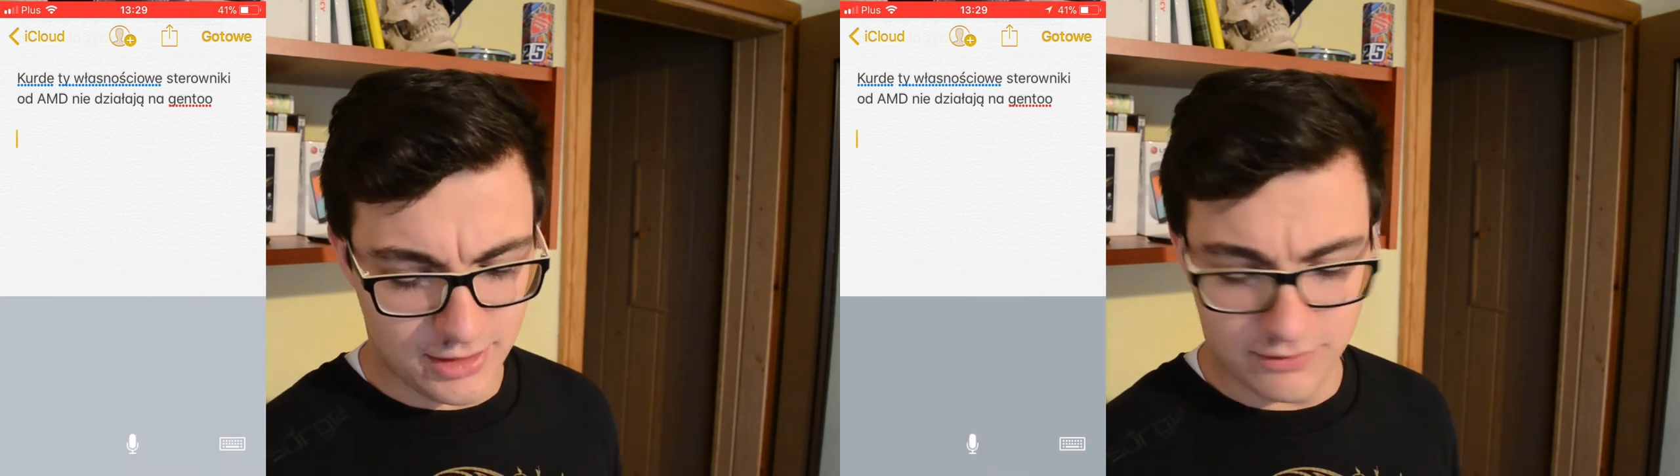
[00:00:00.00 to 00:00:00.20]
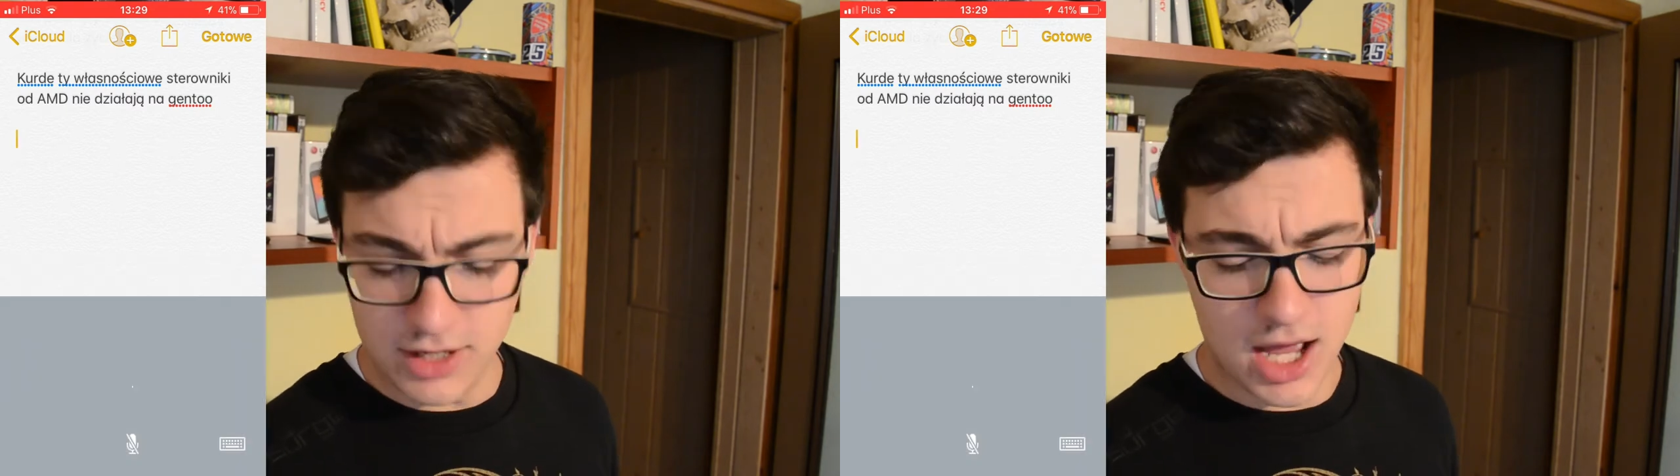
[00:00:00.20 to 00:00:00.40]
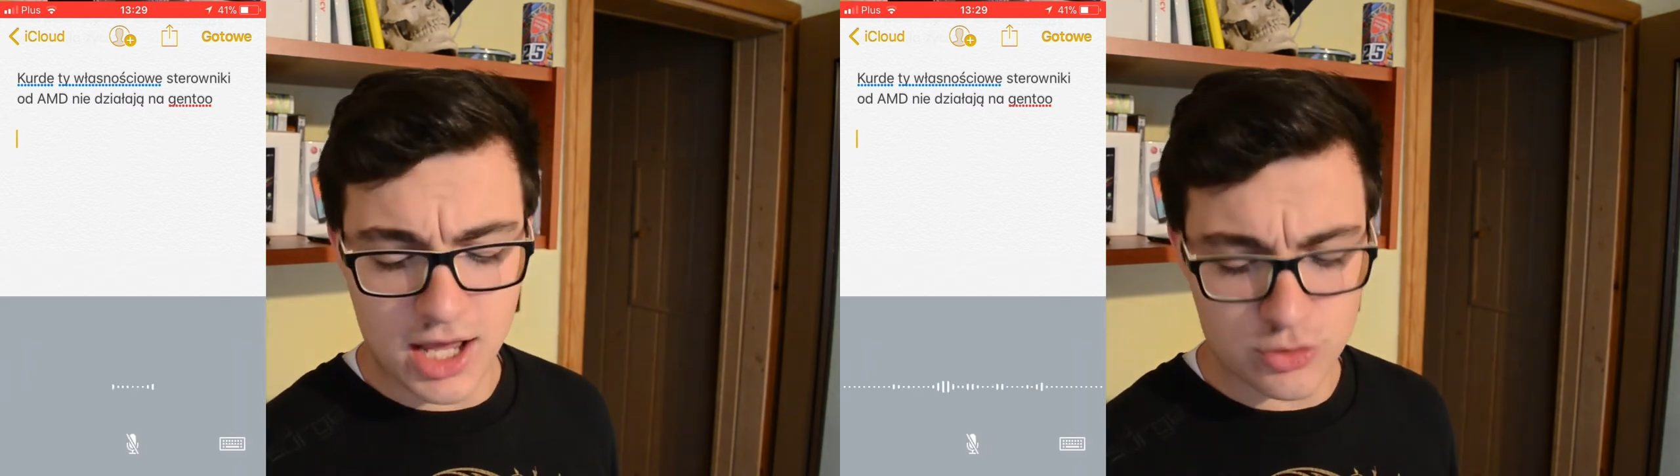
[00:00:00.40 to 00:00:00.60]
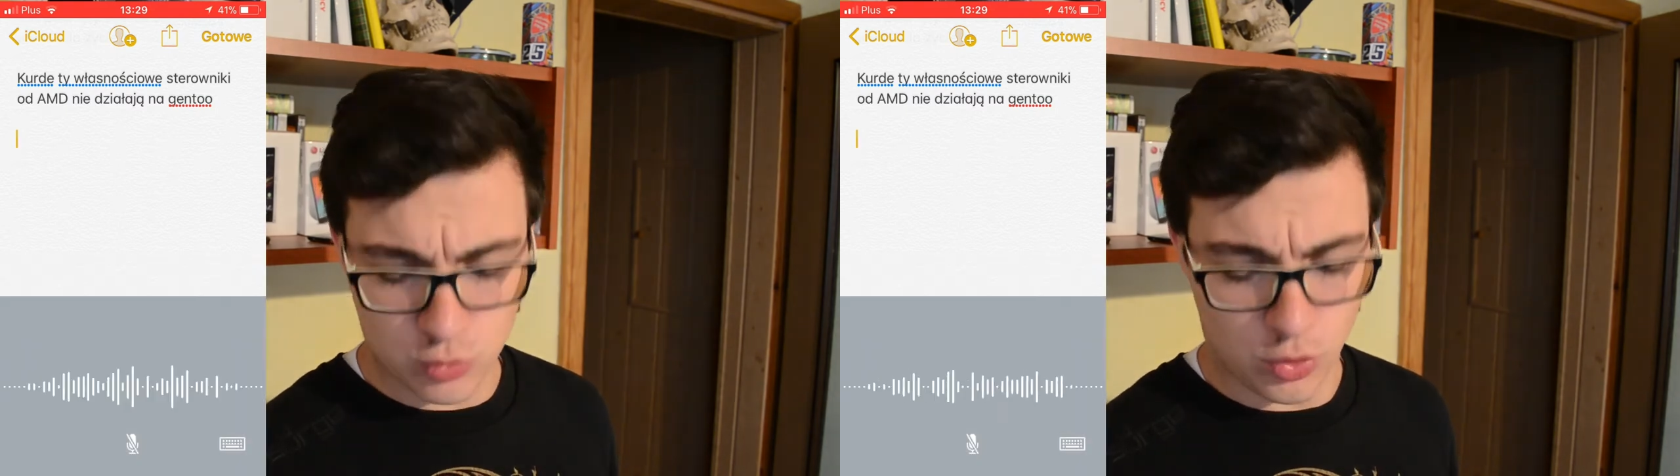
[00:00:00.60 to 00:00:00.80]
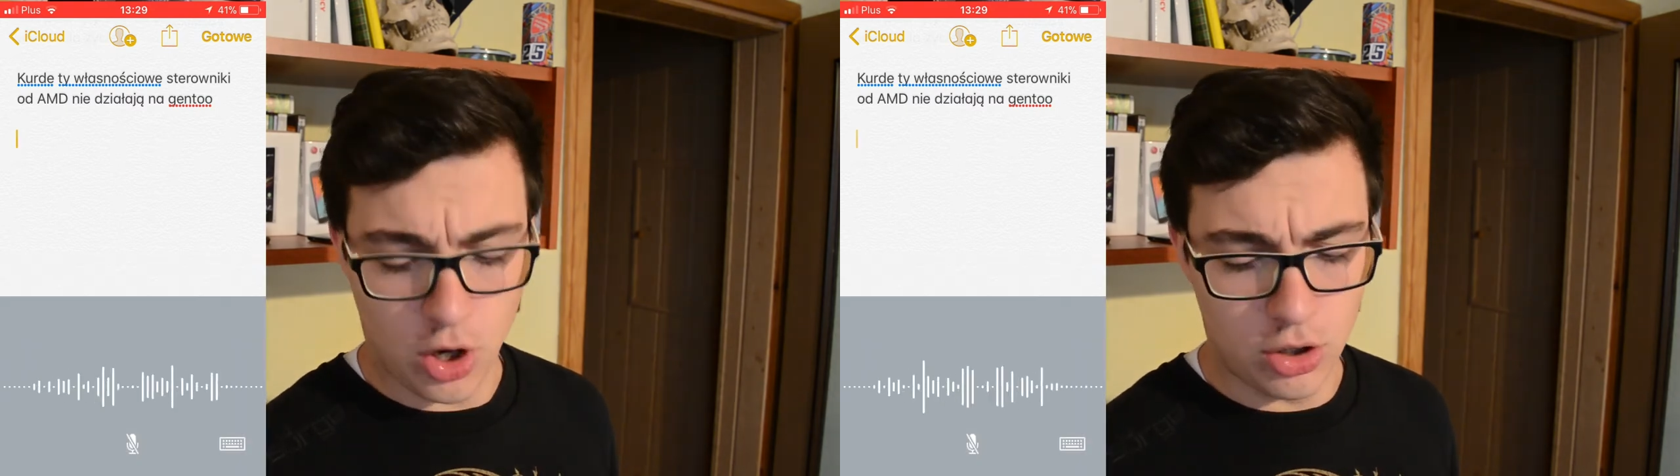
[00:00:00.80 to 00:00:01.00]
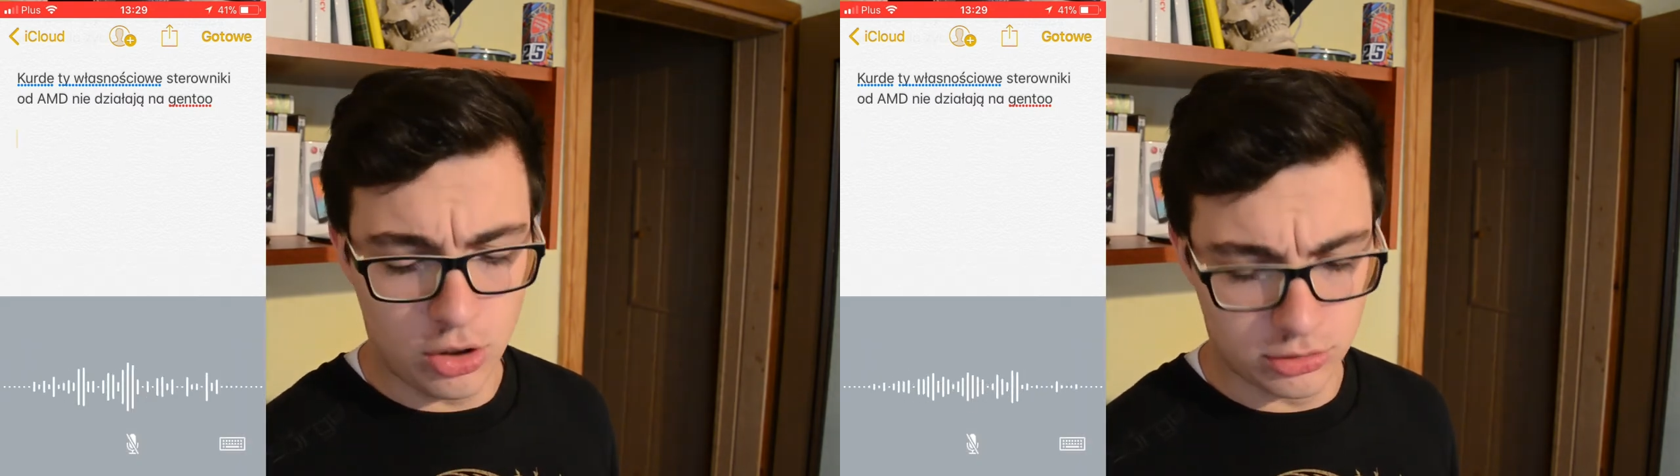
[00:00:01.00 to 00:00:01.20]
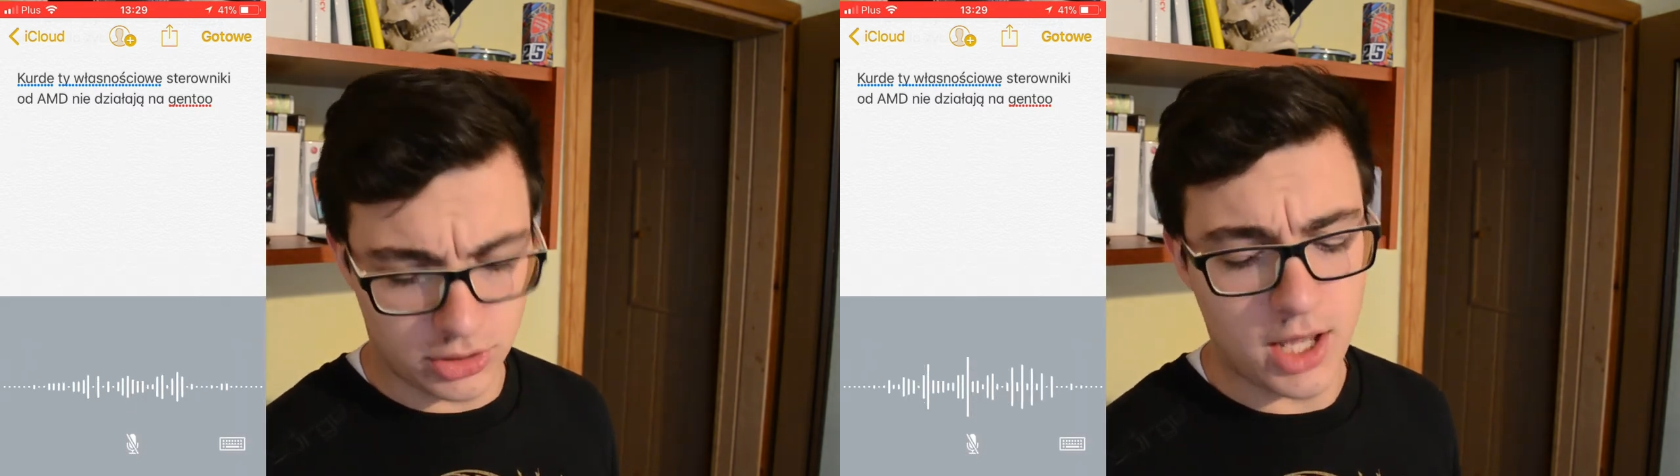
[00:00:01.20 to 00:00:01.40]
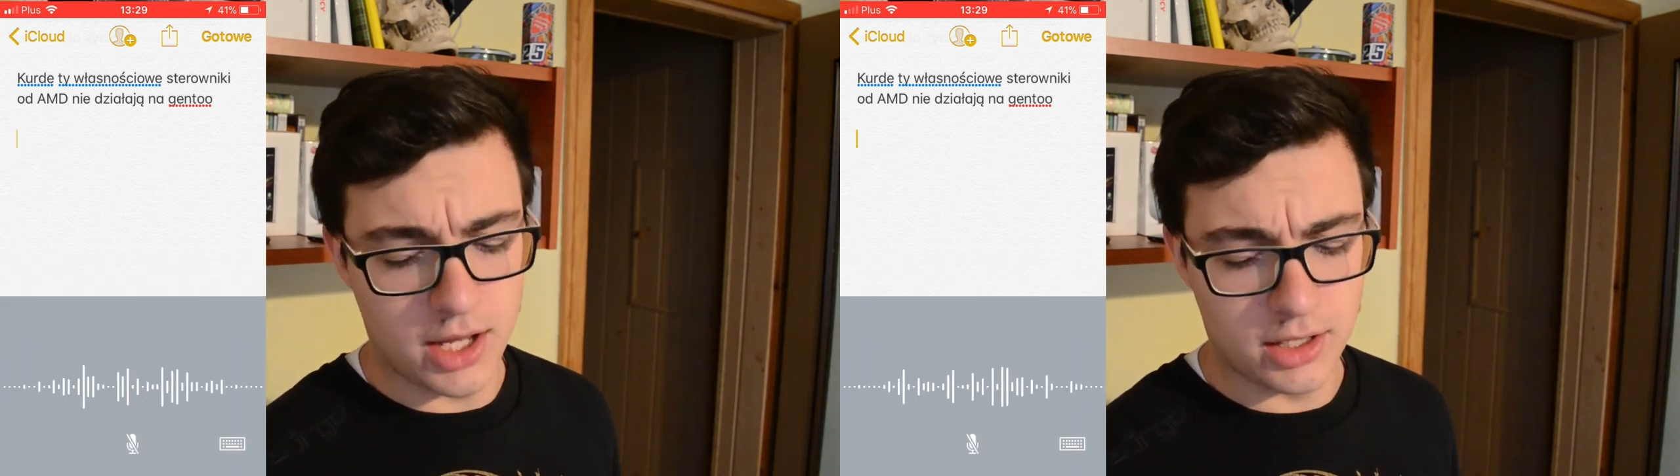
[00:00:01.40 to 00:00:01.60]
Wlazł
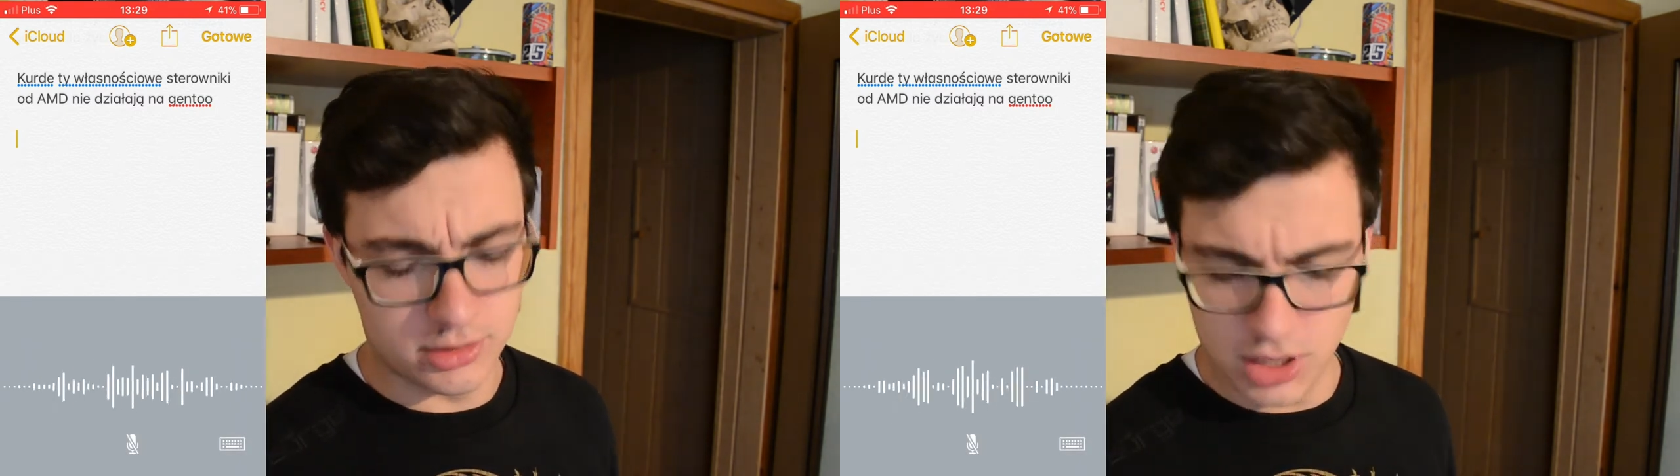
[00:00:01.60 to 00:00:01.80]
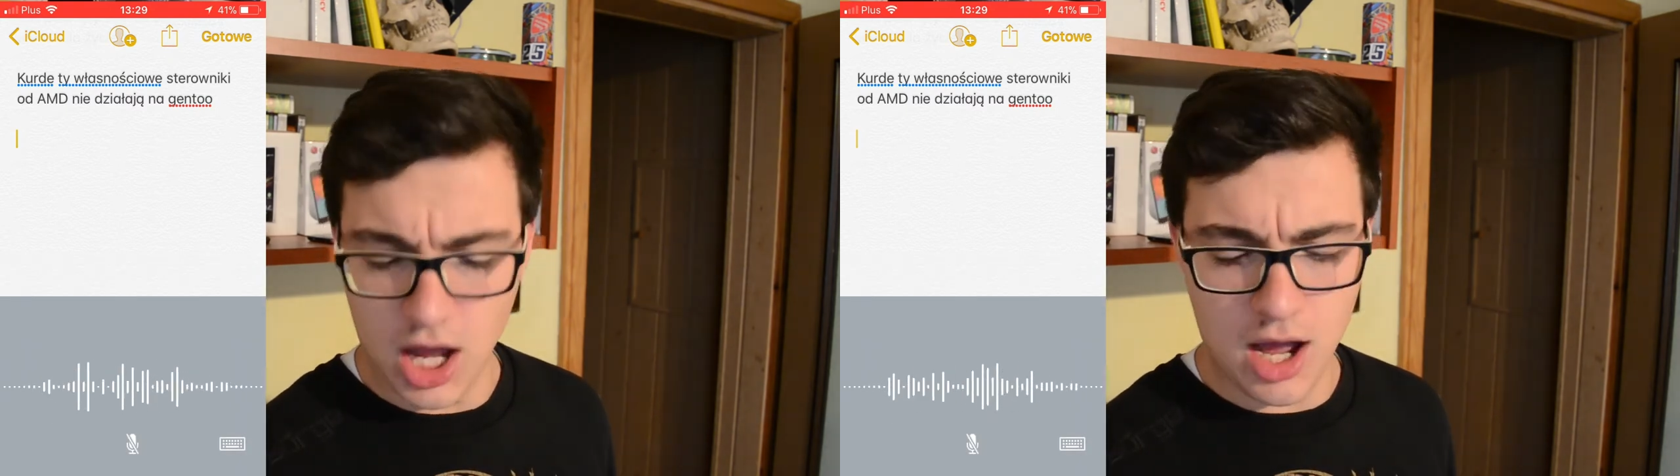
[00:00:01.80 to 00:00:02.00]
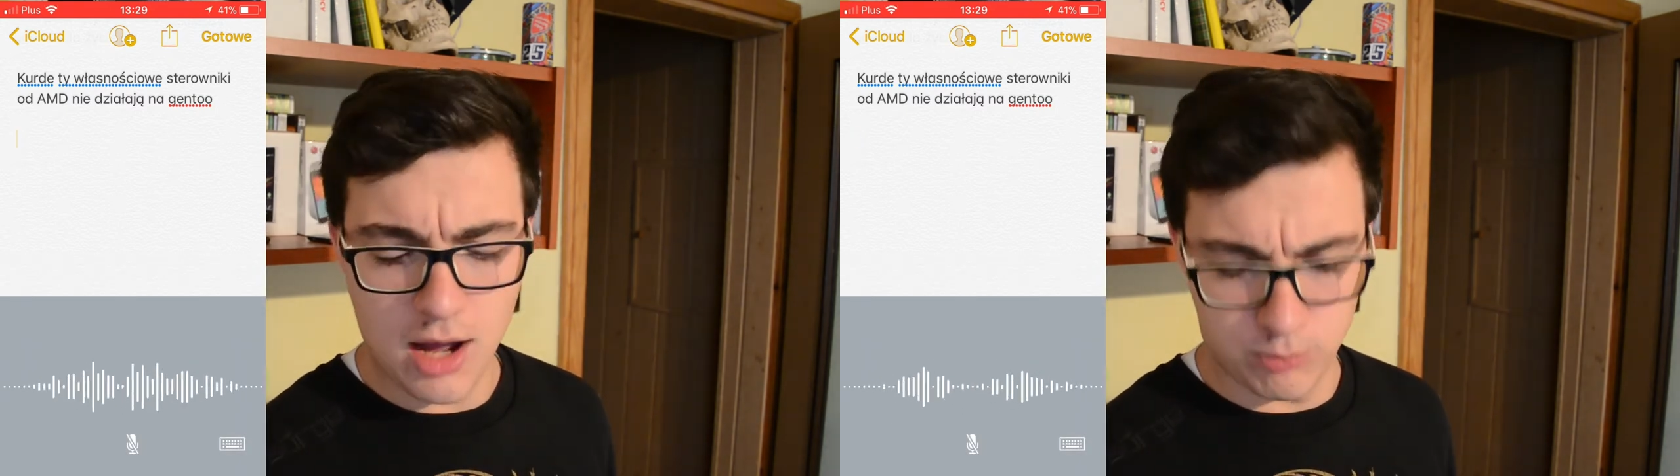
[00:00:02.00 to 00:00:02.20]
kotek na